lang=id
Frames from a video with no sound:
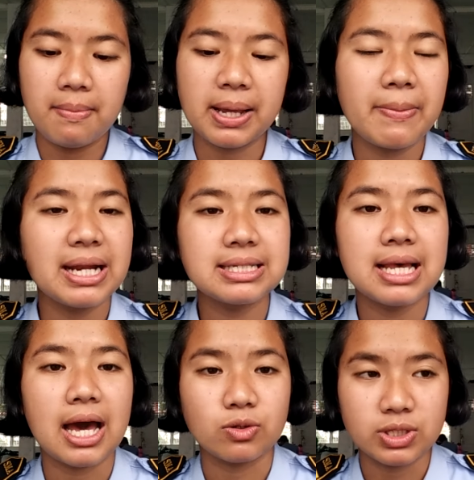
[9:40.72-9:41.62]
Bagaimana
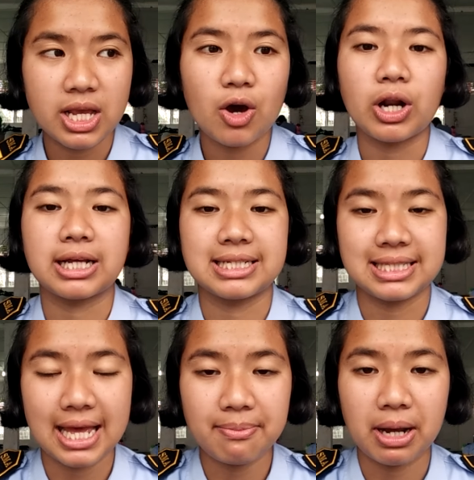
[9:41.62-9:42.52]
seharusnya orang
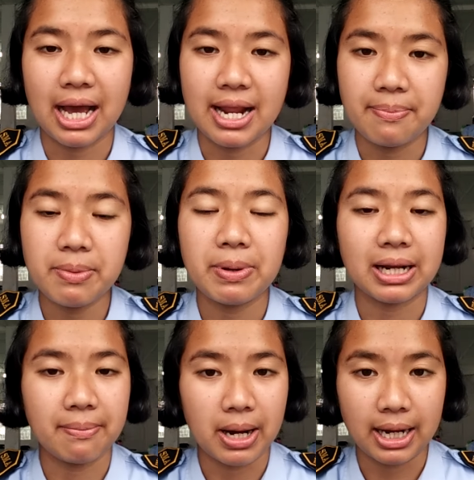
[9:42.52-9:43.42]
Kristen menghadapi
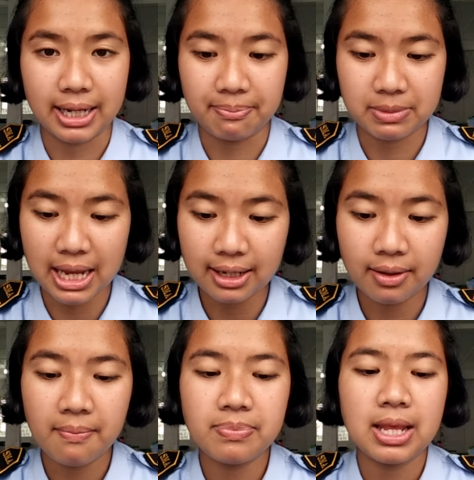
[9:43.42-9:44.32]
perkembangan iptek?
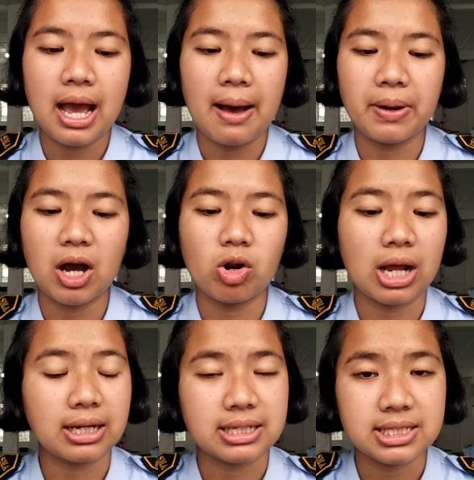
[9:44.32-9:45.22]
Apakah
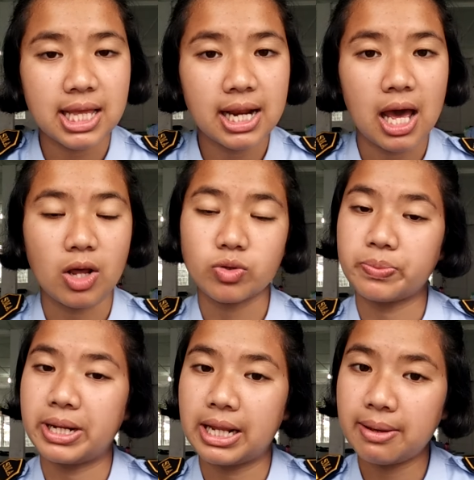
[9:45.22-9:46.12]
orang Kristen harus
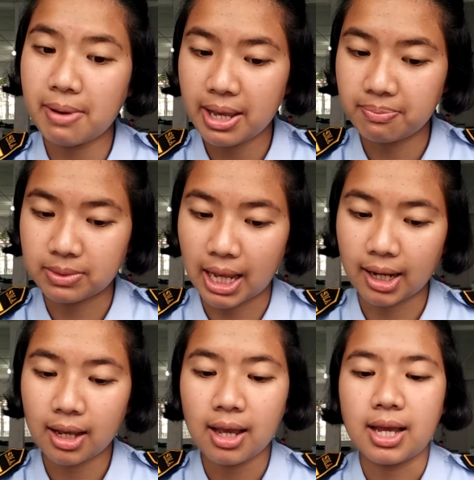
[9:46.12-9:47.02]
menerima iptek
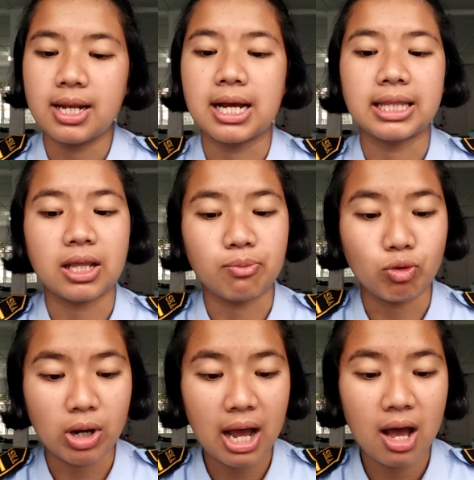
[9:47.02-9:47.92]
dengan
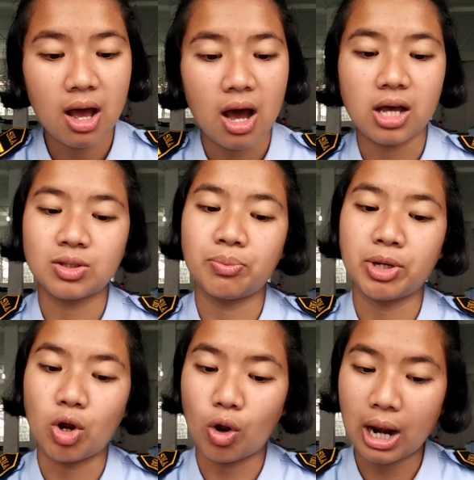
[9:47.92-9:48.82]
terbuka atau
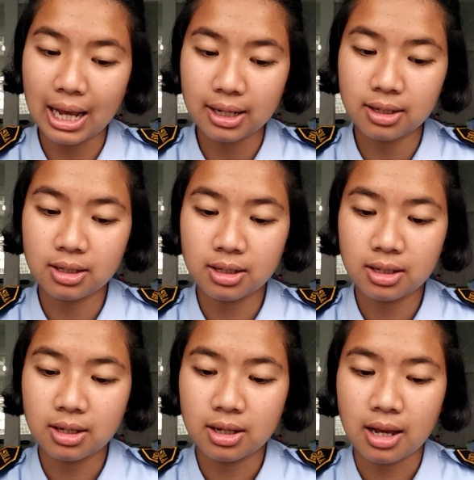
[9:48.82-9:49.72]
menolak
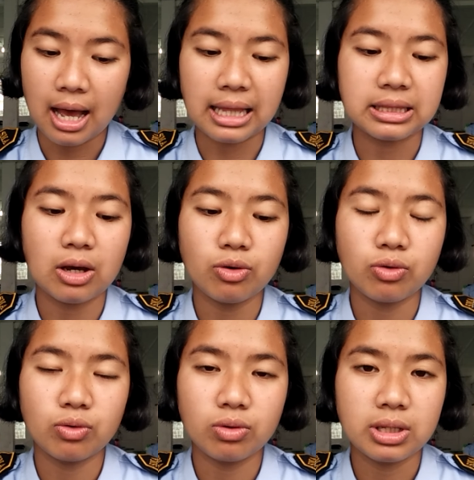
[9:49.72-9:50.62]
atau
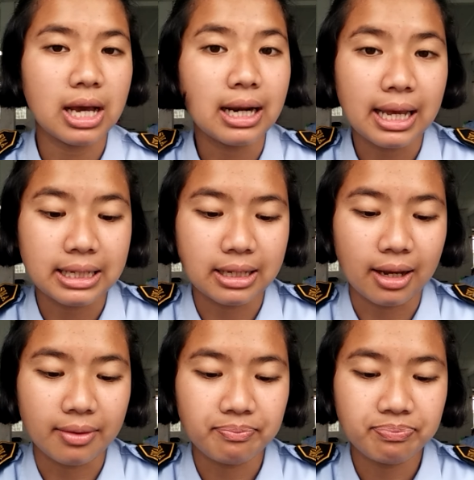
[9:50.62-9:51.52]
yang lainnya?